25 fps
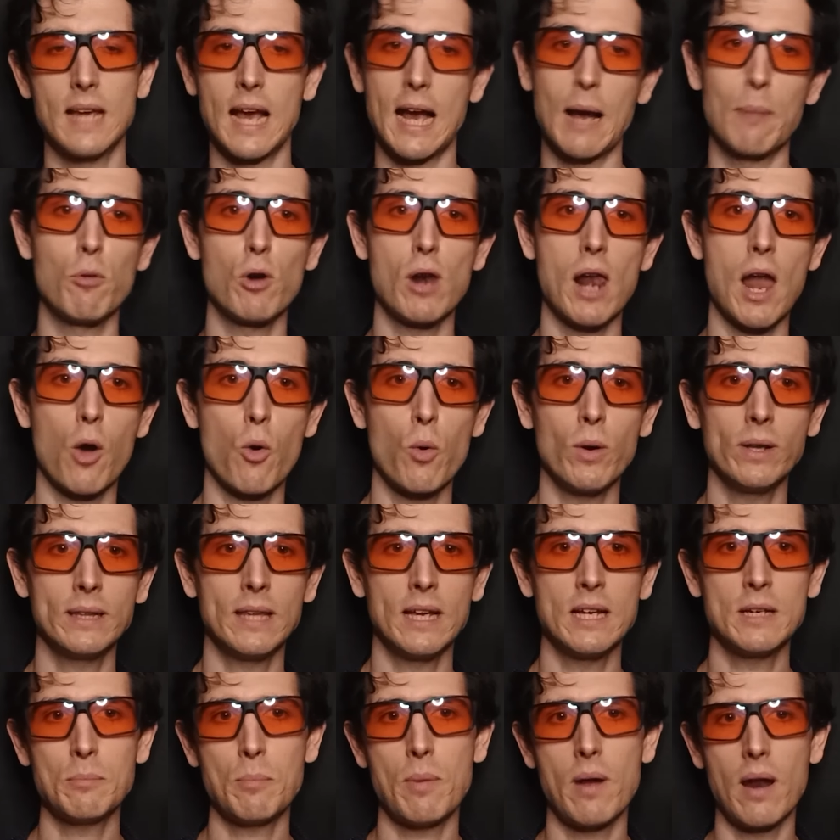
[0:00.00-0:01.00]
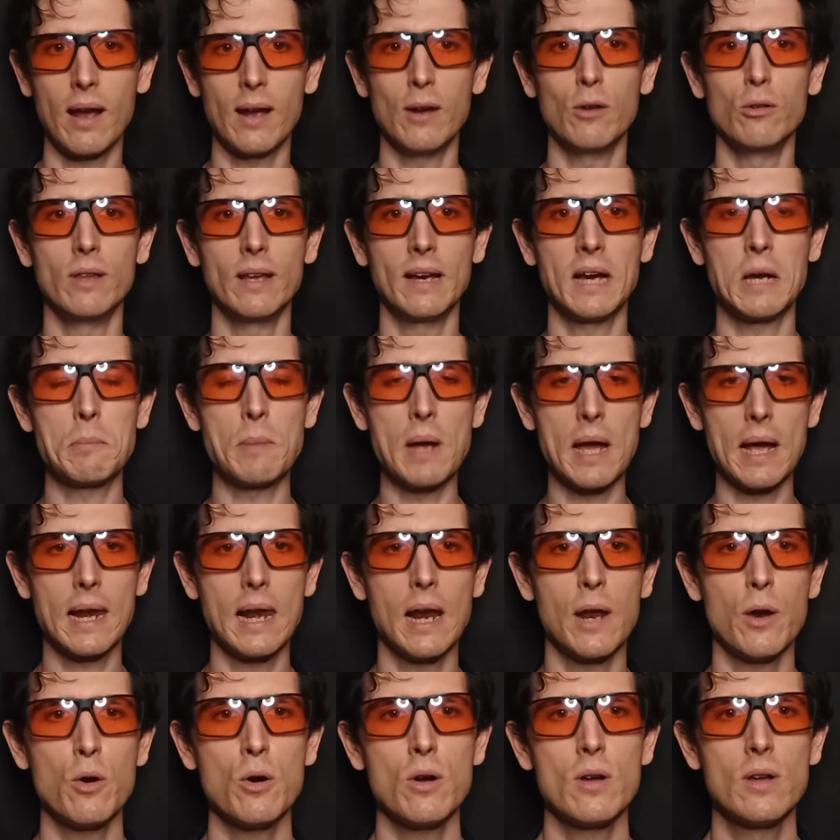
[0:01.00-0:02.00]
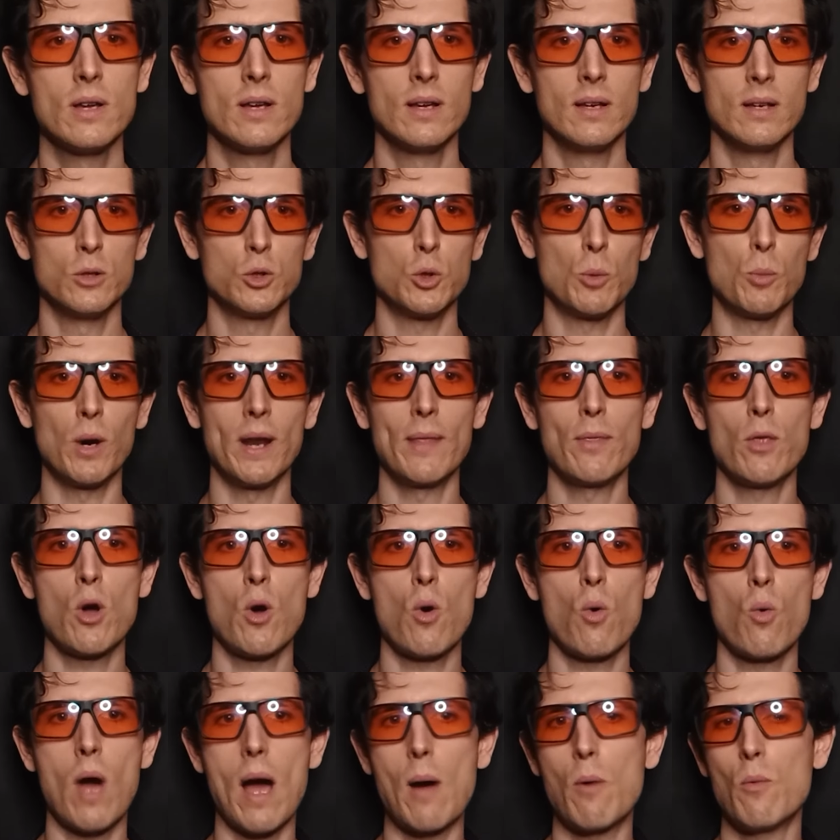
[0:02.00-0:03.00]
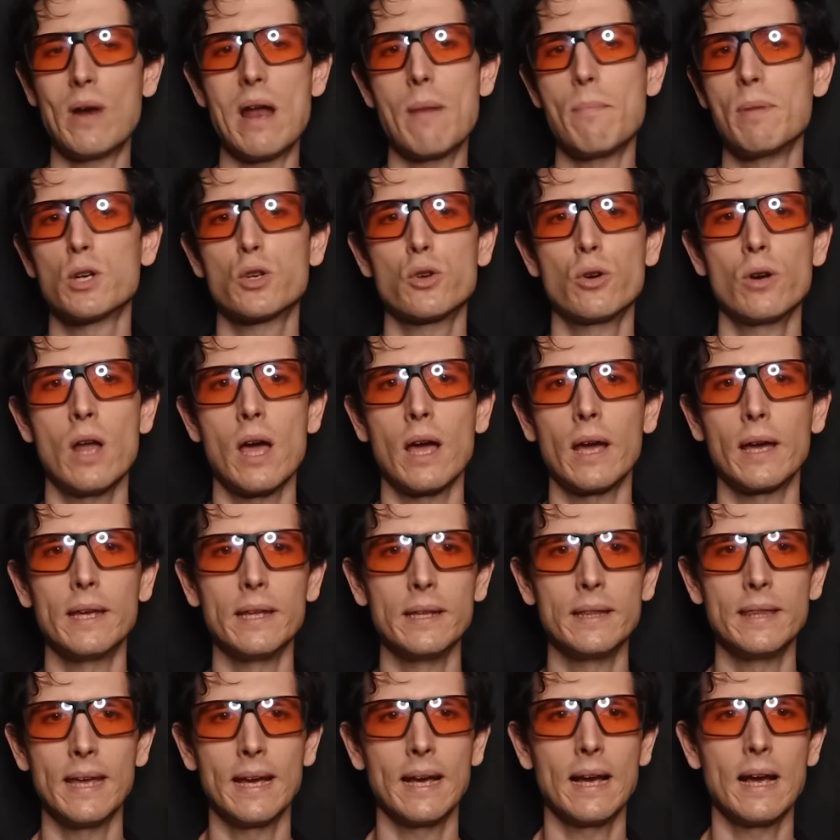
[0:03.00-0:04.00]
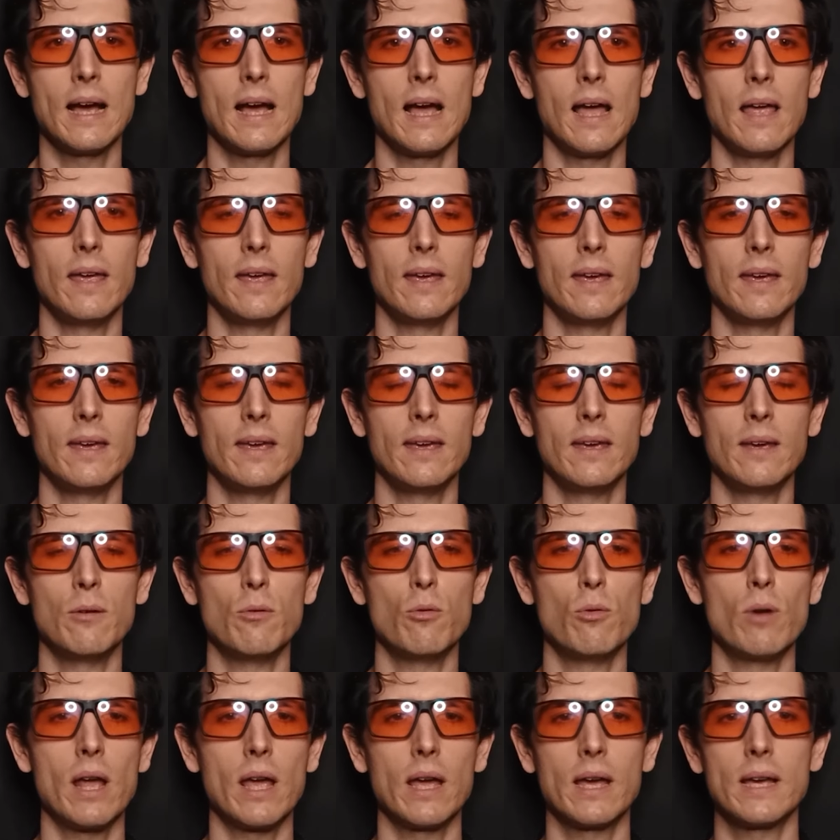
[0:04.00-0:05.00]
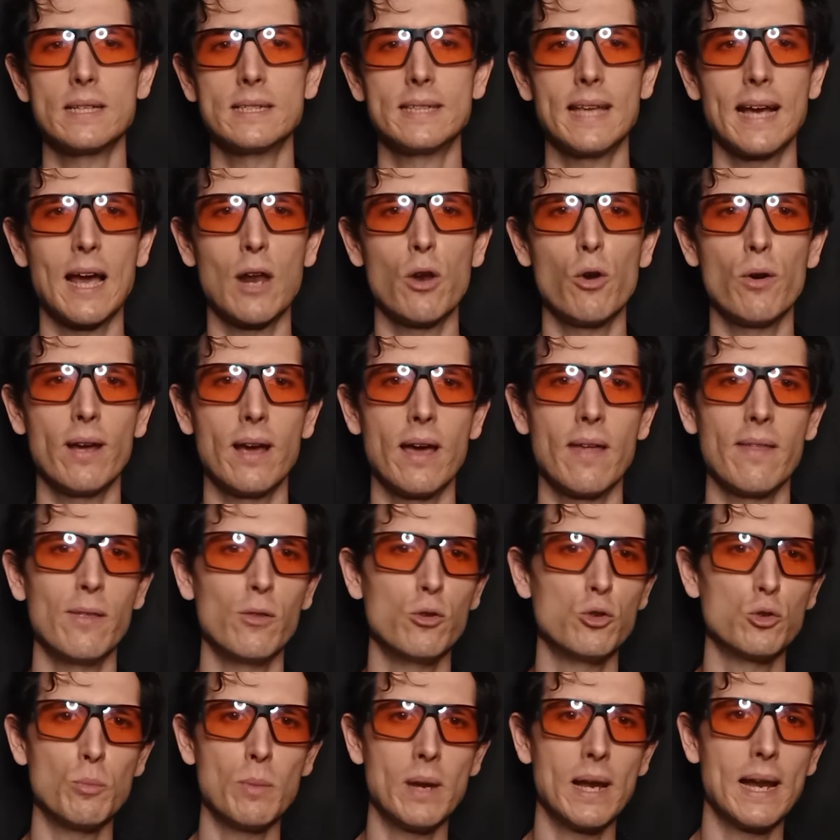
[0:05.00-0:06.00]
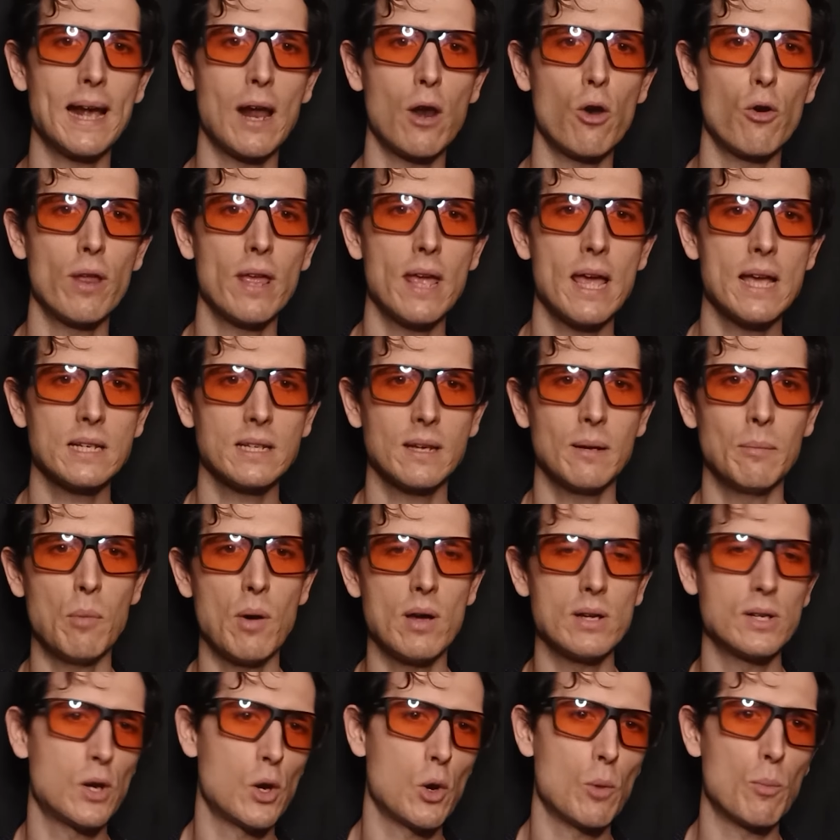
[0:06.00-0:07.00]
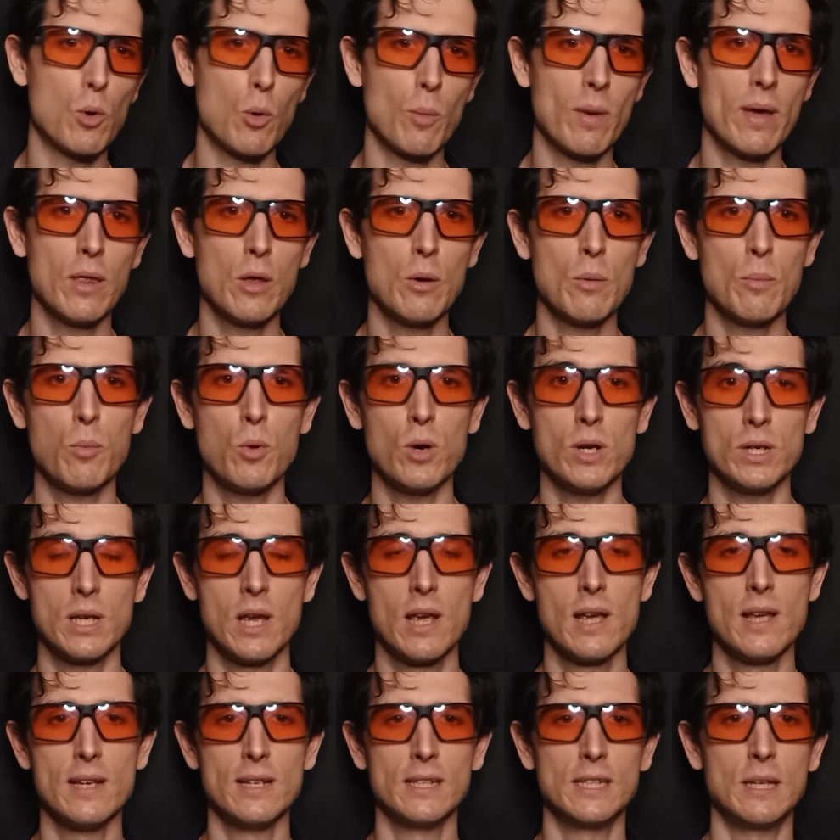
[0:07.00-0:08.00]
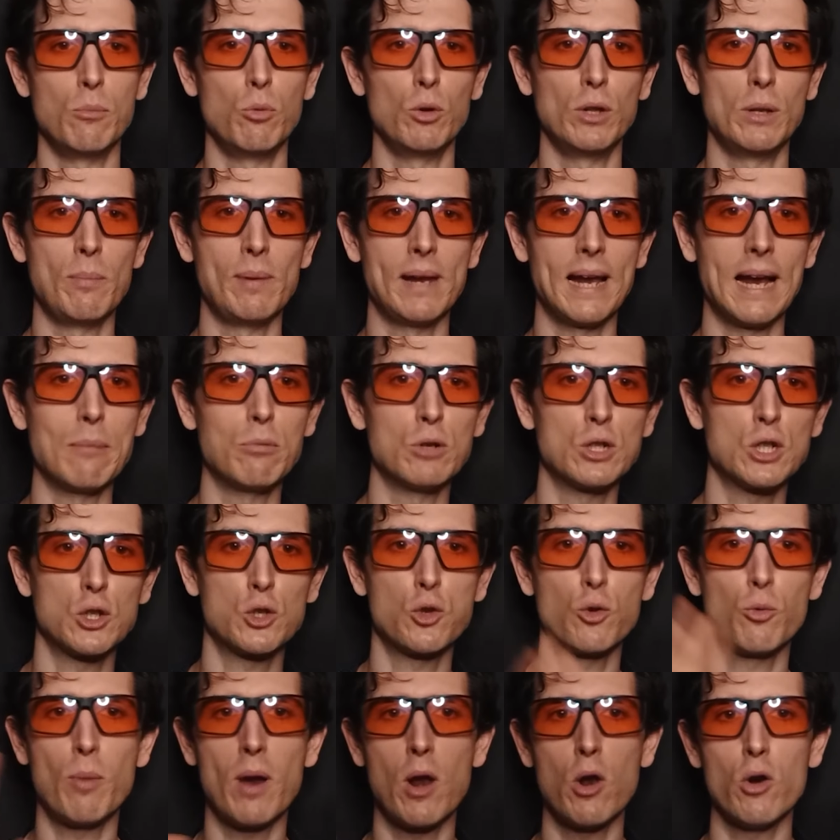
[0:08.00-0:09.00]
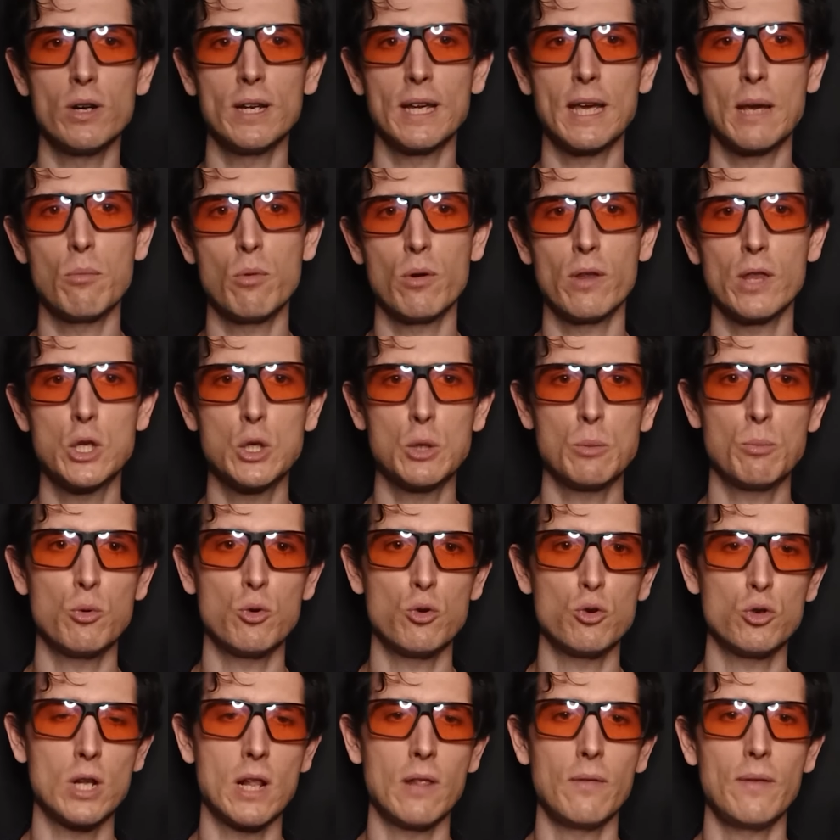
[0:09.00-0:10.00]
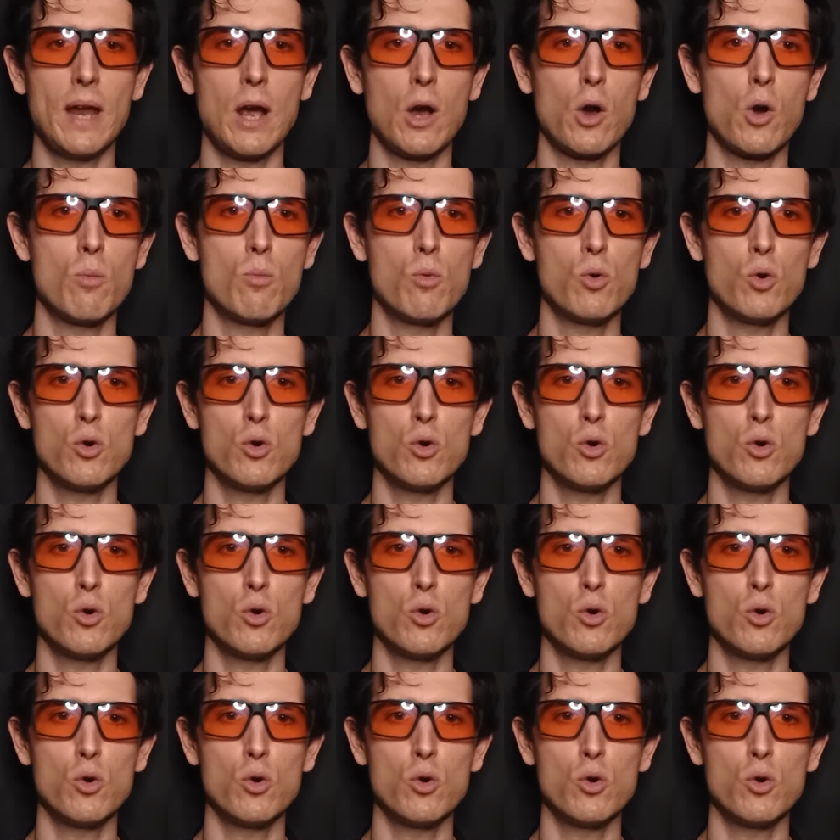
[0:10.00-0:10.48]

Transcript: sacamos las cuentas, para que lo tengas más claro, suponiendo una persona que tenga eh, una ingesta calórica de 2.000 calorías, que puede ser lo promedio, pues si multiplicamos estos valores que hemos dicho, pues nos saldrían como